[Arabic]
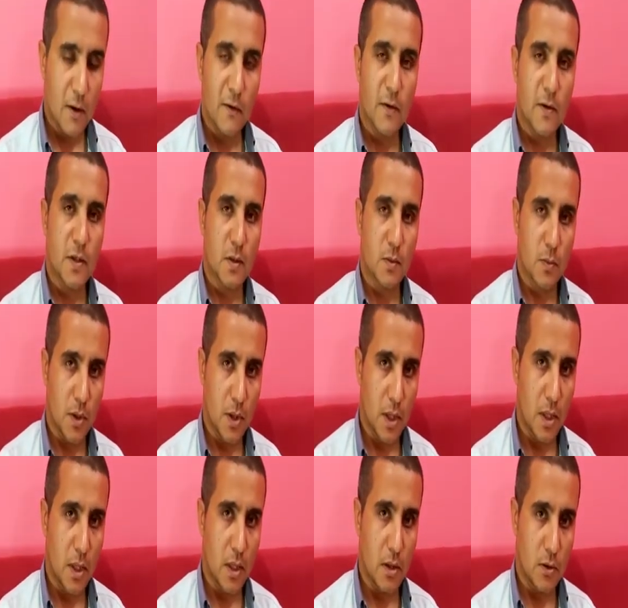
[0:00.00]

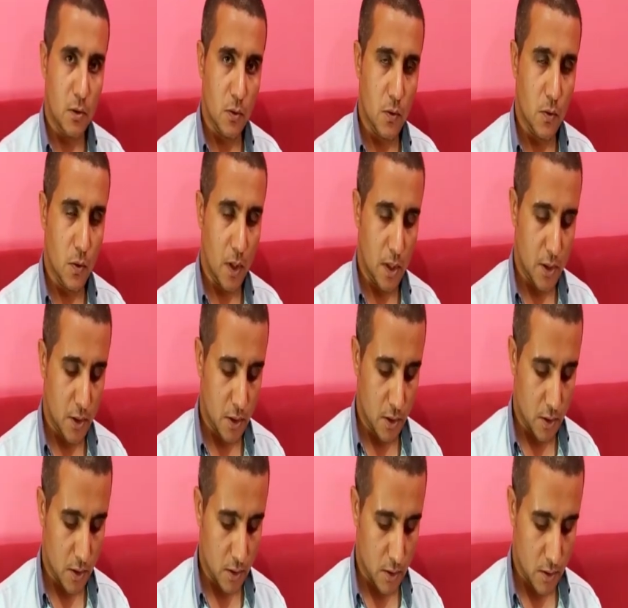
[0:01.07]
فاصبري يا جذوع
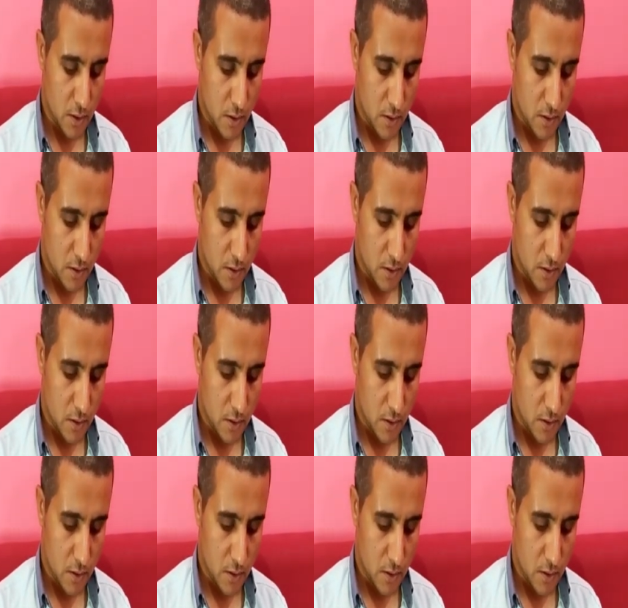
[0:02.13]
الشجر